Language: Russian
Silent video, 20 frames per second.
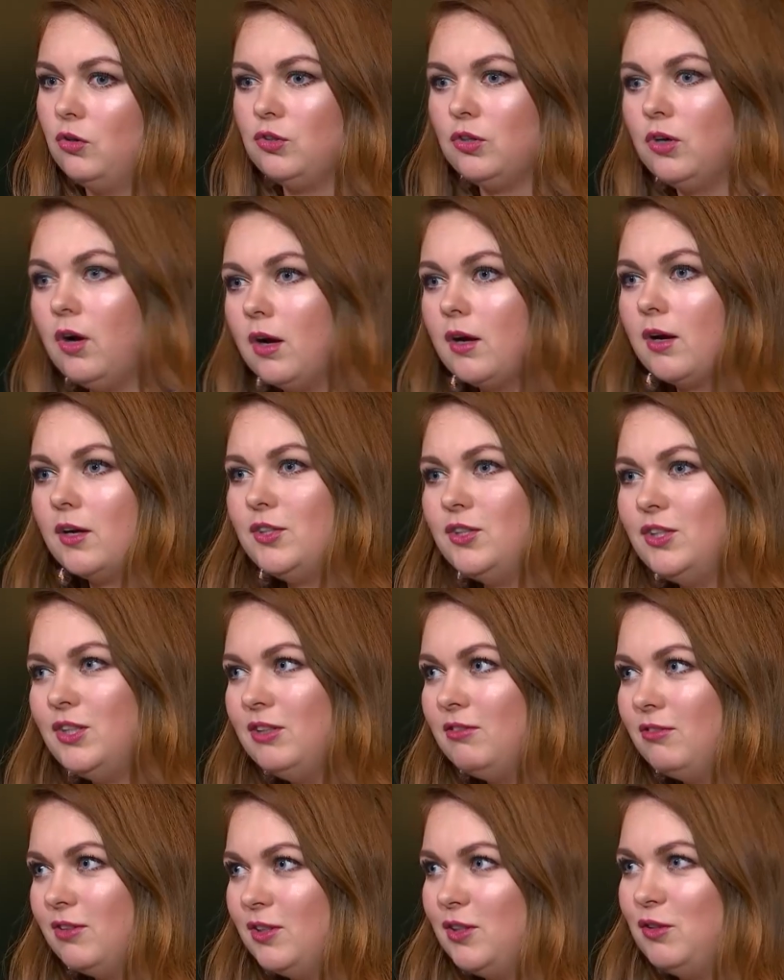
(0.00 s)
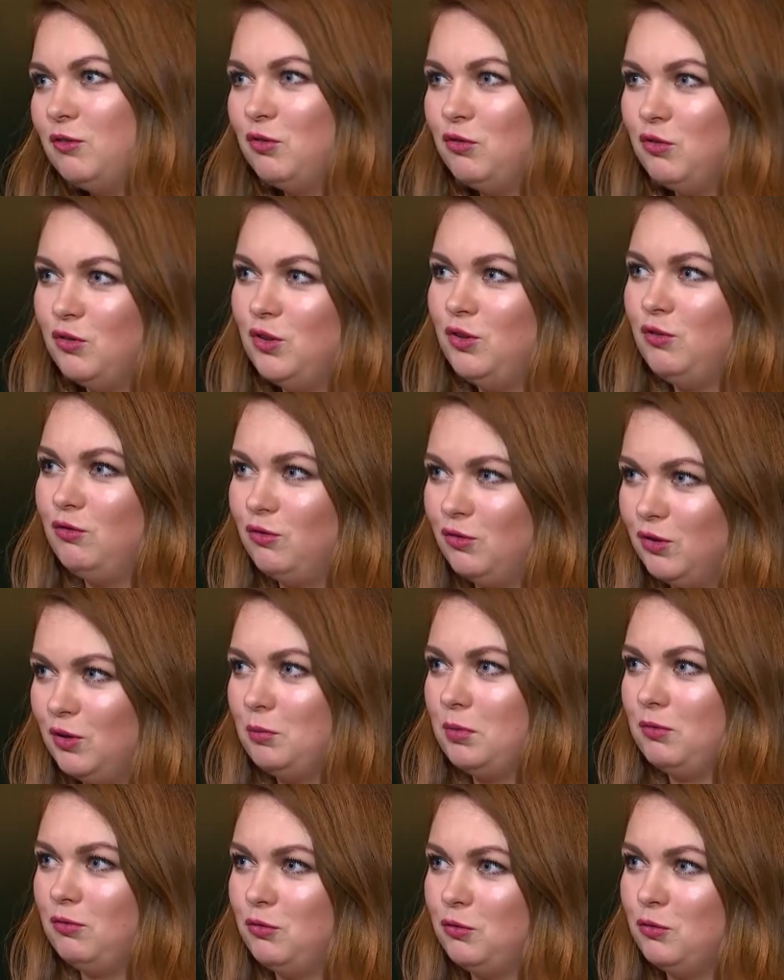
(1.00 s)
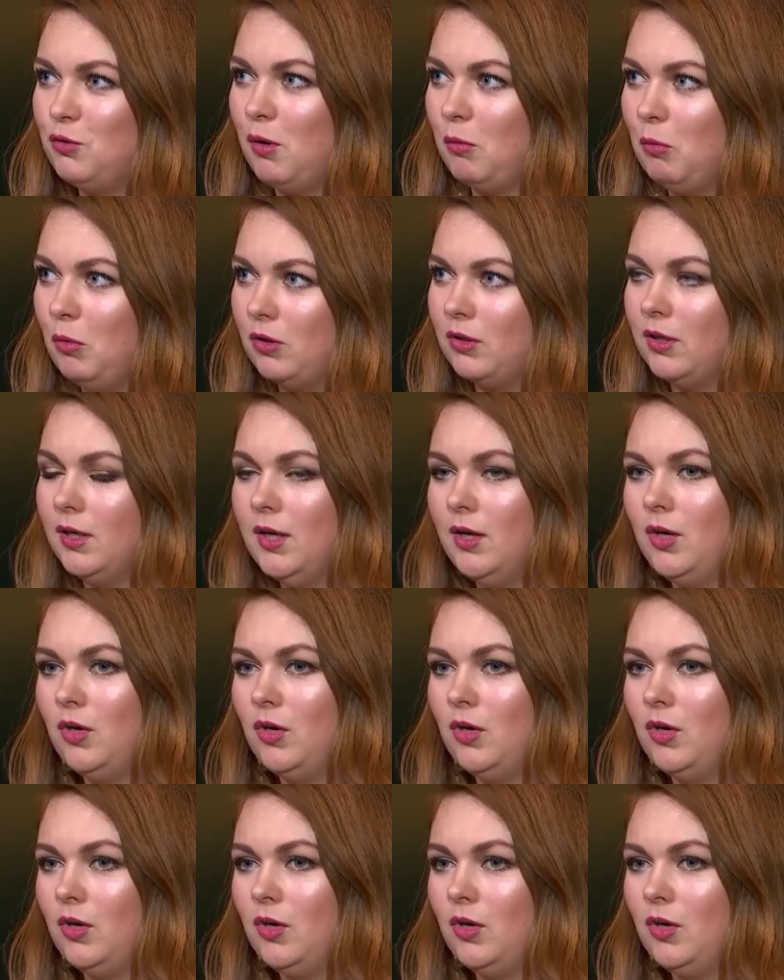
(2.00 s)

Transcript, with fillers: такая красивая и, и типа формах.